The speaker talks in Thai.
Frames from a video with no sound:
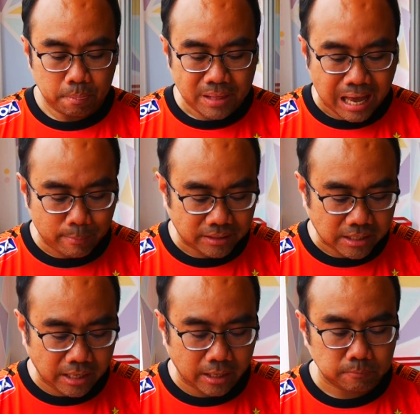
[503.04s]
ได้ไป
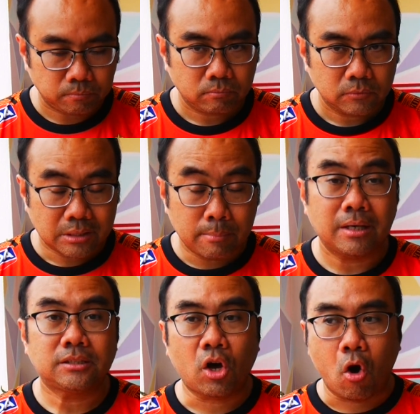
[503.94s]
ที่เสม
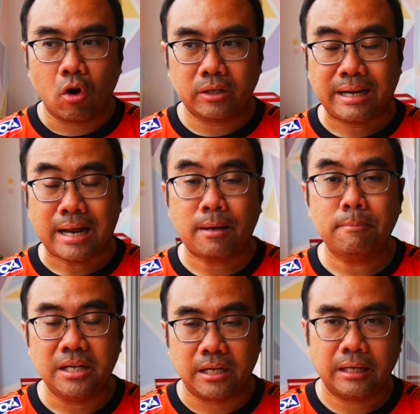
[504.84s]
อ 2 ได้นัดละห
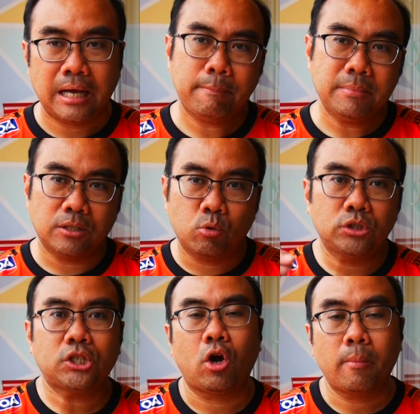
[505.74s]
มื่นนะครับหมื่นคูณ
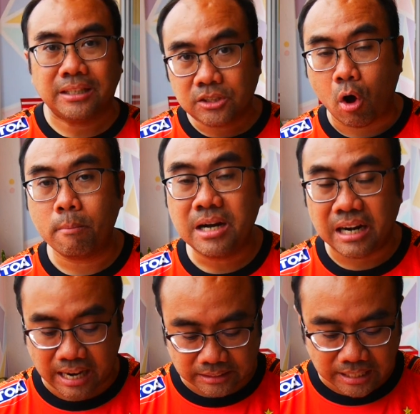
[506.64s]
สองก็เป็น 20,000
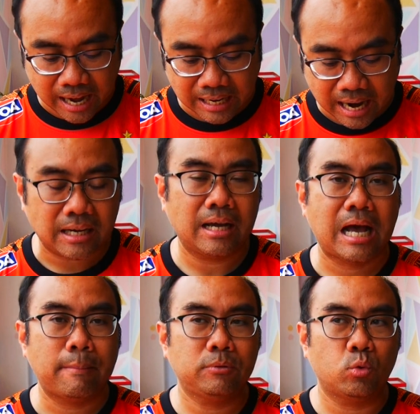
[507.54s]
เหรียญสหรัฐนะค
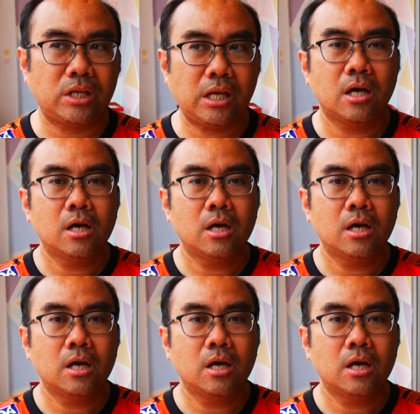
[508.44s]
รับ อยู่ที่